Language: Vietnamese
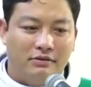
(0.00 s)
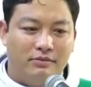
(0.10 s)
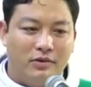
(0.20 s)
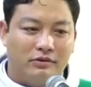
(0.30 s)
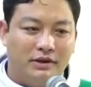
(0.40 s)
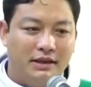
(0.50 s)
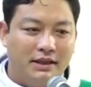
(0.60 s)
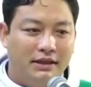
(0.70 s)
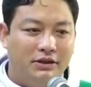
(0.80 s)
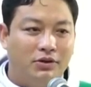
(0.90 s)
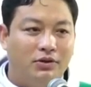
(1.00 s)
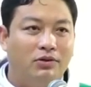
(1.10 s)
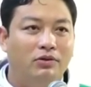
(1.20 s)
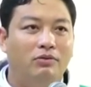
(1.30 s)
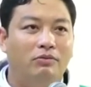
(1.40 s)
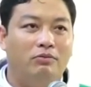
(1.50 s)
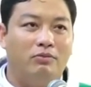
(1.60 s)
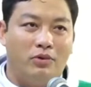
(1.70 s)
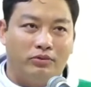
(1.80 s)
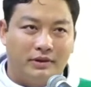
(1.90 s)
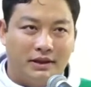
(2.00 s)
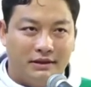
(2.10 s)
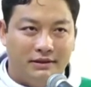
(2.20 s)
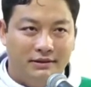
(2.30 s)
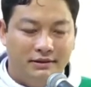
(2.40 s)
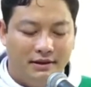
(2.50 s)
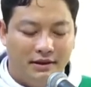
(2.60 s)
của một Đức Kitô Mục Tử.